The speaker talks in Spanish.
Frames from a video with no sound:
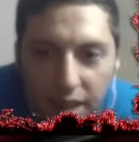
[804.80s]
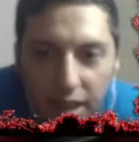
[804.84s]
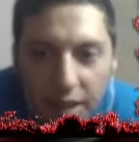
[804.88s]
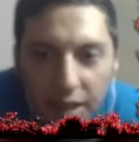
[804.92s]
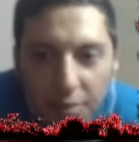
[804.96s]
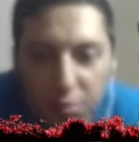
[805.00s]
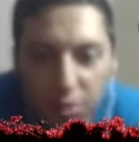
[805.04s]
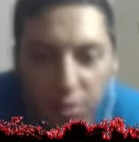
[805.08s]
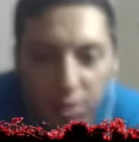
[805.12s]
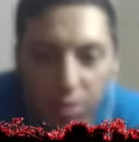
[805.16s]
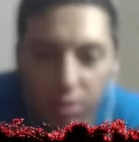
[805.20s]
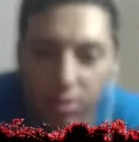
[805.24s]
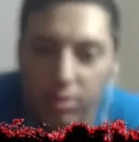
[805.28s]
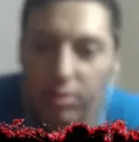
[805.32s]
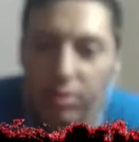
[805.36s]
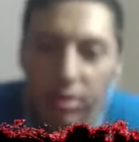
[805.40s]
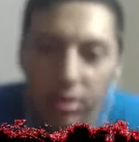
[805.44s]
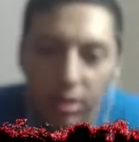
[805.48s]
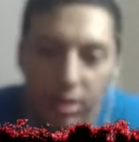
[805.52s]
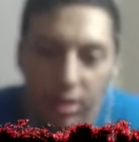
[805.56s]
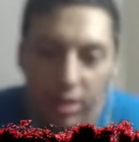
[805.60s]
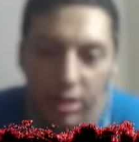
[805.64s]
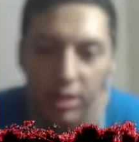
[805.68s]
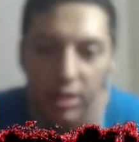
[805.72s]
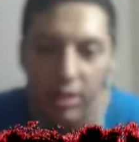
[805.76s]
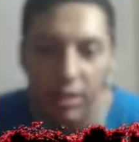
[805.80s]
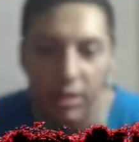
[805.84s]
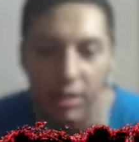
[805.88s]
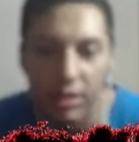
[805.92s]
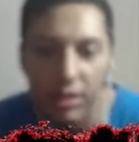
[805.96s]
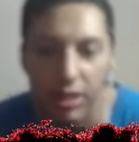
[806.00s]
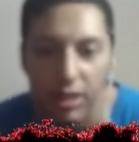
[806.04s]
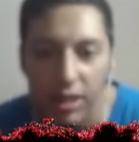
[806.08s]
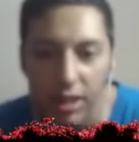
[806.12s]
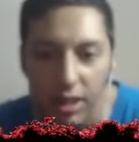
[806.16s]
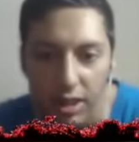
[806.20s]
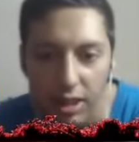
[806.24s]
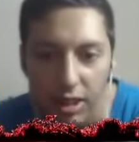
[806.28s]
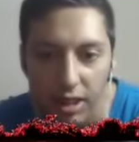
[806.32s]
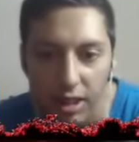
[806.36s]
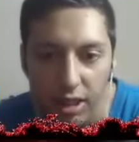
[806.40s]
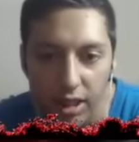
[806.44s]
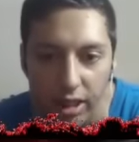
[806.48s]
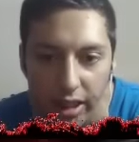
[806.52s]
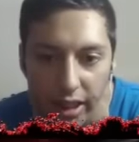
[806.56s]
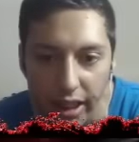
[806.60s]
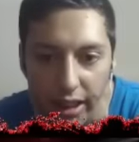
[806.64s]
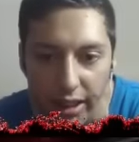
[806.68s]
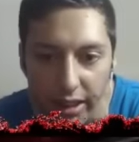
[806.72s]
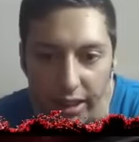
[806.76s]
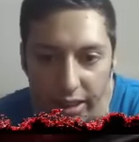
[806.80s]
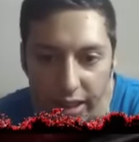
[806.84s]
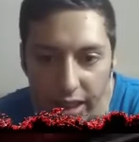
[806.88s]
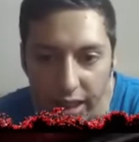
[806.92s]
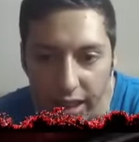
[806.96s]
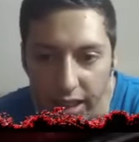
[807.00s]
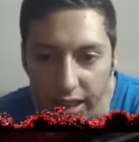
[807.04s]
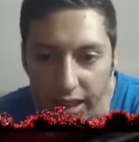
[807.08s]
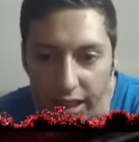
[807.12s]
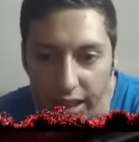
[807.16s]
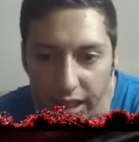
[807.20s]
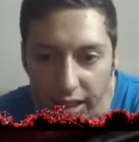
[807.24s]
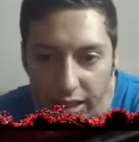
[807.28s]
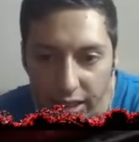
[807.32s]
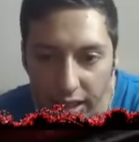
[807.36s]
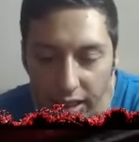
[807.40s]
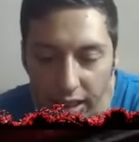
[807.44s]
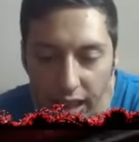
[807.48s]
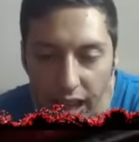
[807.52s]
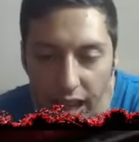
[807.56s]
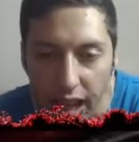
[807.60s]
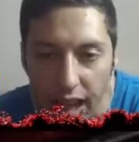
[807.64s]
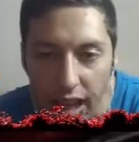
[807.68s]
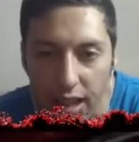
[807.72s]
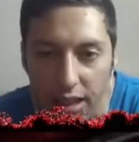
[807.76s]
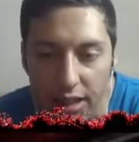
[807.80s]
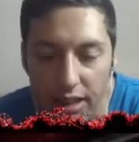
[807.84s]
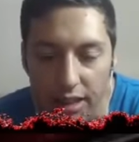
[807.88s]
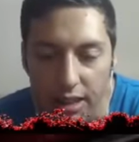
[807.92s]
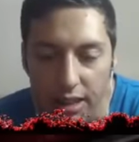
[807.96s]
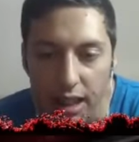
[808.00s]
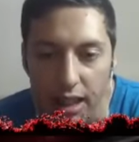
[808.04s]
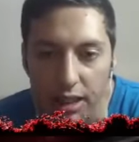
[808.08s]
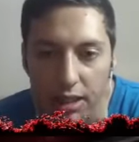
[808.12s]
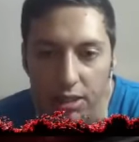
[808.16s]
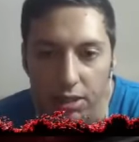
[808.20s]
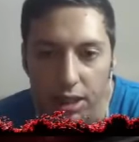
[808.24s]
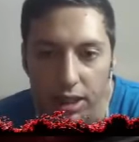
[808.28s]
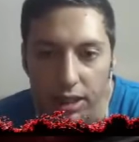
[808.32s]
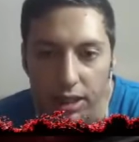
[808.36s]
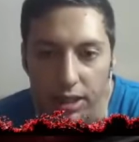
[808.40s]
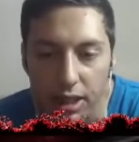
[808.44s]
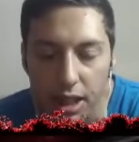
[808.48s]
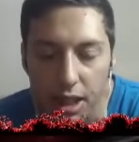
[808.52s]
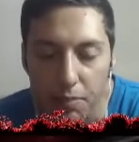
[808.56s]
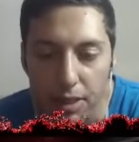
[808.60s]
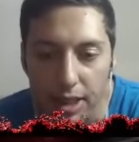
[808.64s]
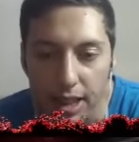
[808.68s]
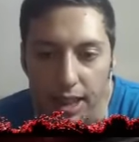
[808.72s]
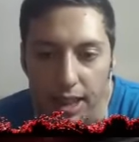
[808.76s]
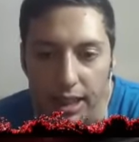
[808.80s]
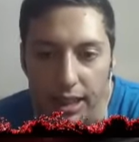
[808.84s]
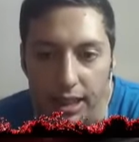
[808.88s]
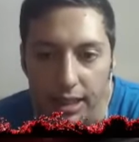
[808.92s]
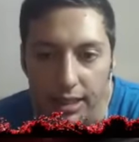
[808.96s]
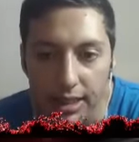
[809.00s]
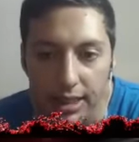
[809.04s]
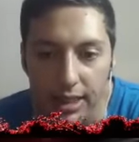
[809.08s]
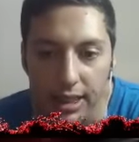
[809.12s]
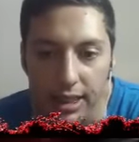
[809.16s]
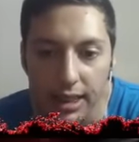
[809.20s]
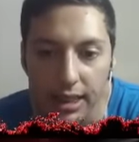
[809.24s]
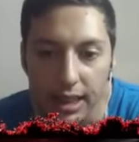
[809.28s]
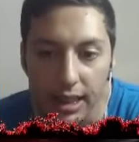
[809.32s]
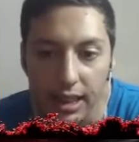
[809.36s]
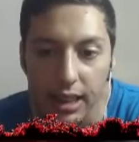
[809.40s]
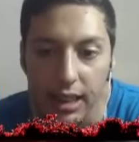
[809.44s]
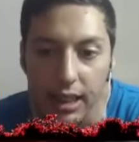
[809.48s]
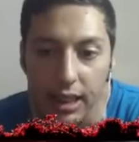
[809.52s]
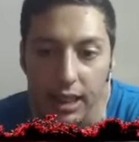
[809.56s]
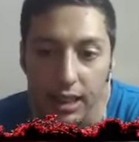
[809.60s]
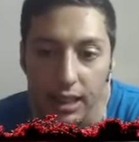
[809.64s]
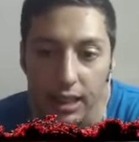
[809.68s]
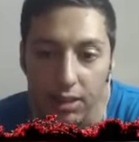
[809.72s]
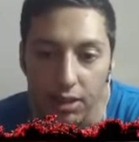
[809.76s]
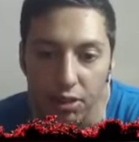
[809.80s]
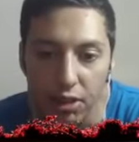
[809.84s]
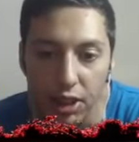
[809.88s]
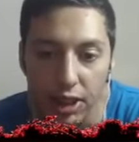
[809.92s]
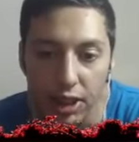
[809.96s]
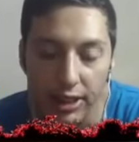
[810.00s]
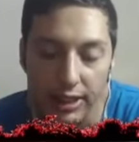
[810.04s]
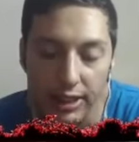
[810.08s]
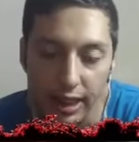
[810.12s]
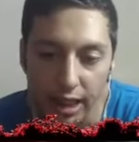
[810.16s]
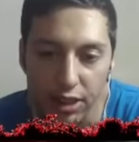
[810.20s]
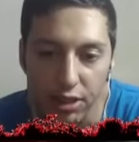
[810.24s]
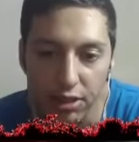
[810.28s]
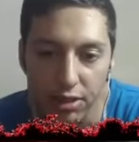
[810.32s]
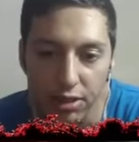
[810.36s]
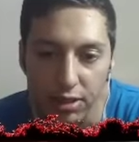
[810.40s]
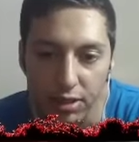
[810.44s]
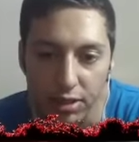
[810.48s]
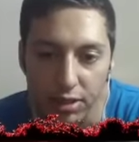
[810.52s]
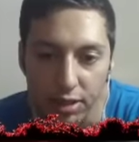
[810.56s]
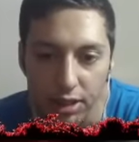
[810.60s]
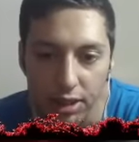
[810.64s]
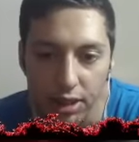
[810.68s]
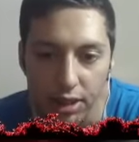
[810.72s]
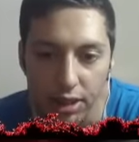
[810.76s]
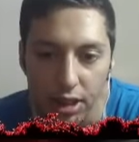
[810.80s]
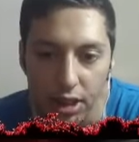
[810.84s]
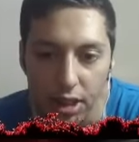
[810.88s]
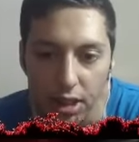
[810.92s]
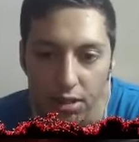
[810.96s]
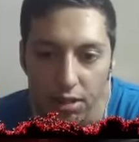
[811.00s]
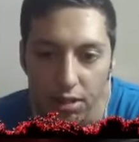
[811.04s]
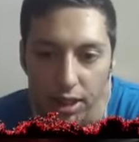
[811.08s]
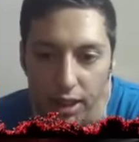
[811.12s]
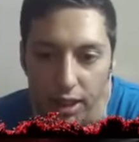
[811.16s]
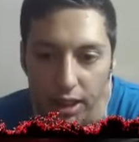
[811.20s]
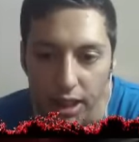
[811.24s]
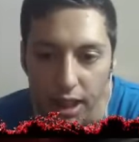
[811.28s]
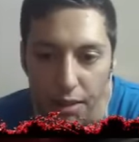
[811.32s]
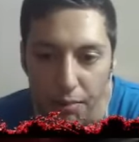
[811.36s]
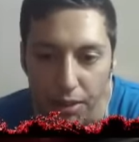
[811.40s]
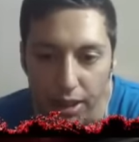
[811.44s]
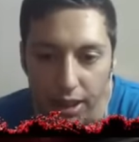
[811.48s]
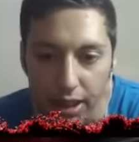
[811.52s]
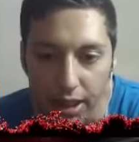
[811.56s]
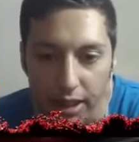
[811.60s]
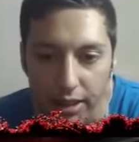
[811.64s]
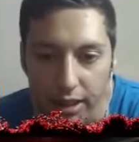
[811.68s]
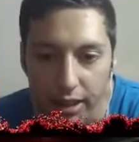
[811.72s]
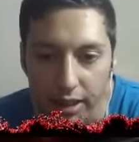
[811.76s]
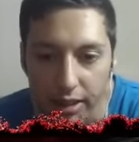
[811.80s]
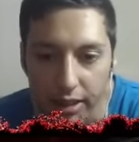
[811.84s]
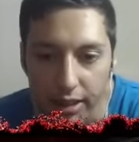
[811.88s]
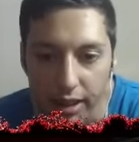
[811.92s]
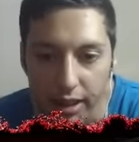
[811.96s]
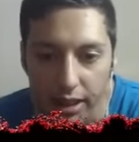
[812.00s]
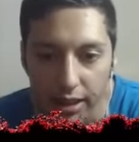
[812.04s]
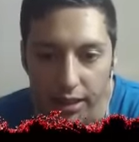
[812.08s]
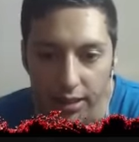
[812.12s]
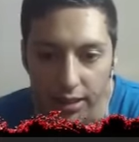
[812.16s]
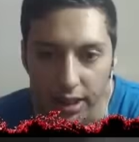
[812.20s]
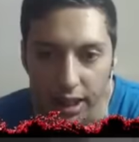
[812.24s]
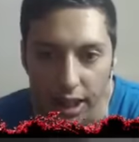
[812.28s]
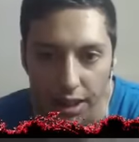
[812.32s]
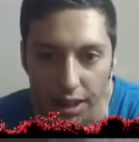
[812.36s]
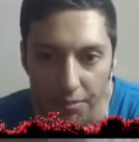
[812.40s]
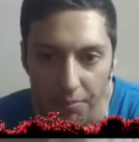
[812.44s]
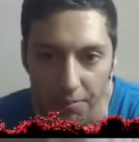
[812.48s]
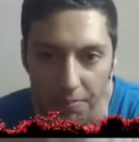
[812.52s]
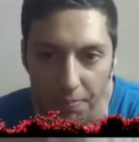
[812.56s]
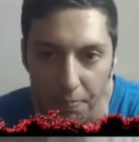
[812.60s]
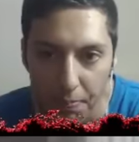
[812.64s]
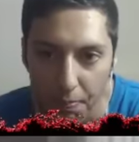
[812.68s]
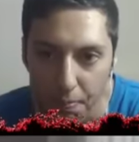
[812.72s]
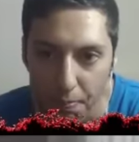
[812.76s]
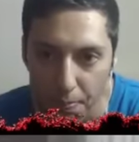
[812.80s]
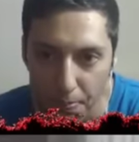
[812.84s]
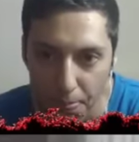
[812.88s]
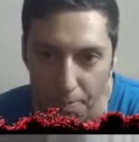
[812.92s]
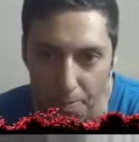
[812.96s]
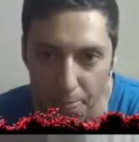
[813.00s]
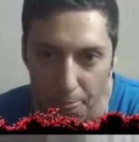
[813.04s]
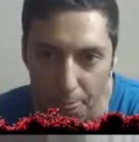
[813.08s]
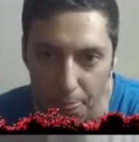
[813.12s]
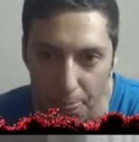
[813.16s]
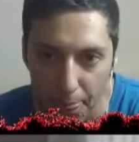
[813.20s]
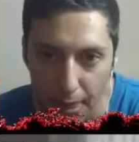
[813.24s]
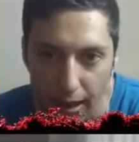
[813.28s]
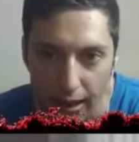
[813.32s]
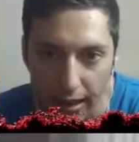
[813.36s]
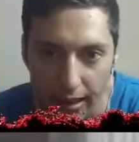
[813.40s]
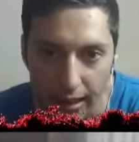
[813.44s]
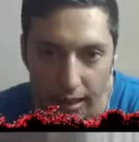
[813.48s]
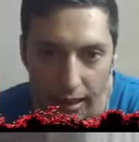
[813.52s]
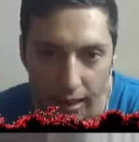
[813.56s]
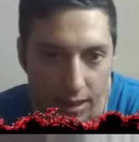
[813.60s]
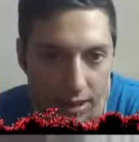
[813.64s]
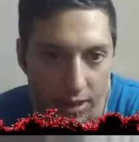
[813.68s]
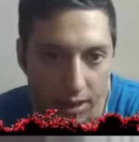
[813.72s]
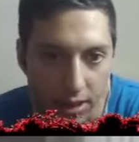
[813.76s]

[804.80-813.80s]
del mundo. Entrada del Artan... Ah, este, ya, esto es una entrada para ir al cine. O al teatro. Una entrada para el Artan Theater, ya. Y ese,